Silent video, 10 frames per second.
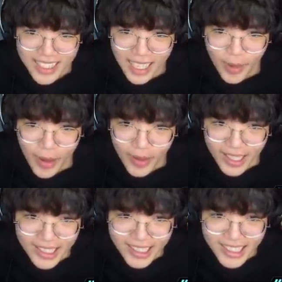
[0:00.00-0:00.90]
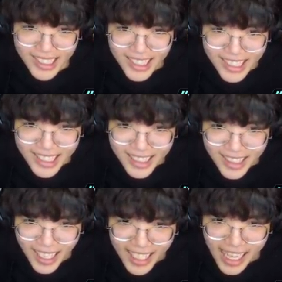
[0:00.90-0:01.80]
Chết queo rồi
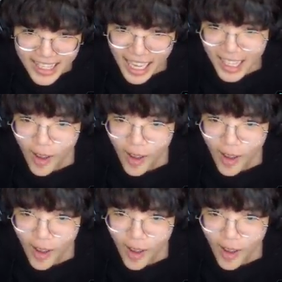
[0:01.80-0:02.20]
Dịch chết